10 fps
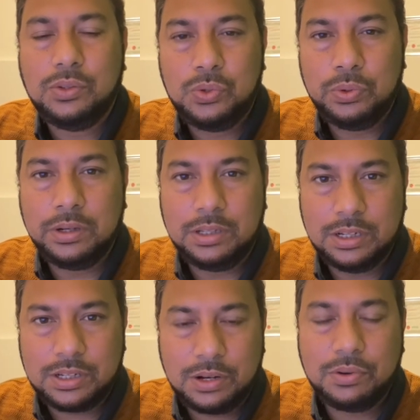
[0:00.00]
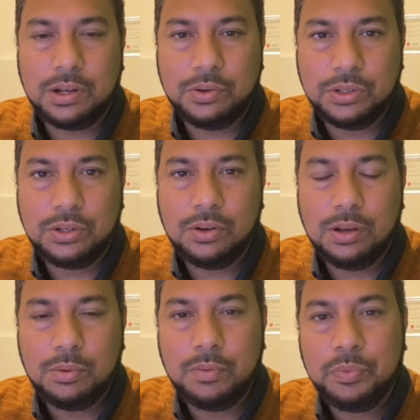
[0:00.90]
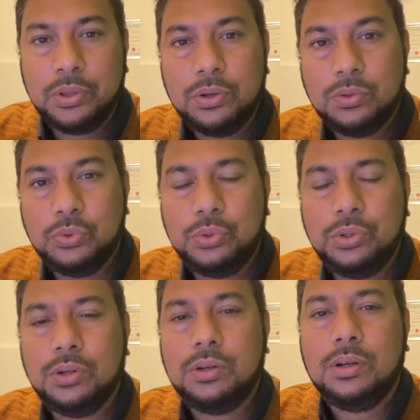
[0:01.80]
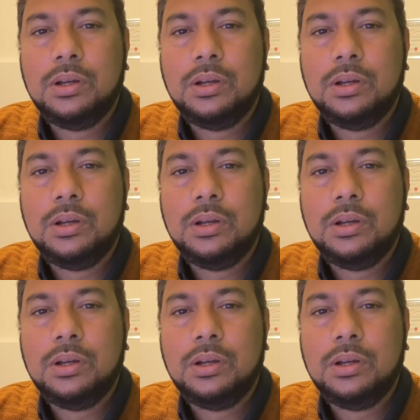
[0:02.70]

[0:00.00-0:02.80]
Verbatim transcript: চুরির চেষ্টা করা হয়েছিল এবং দুজন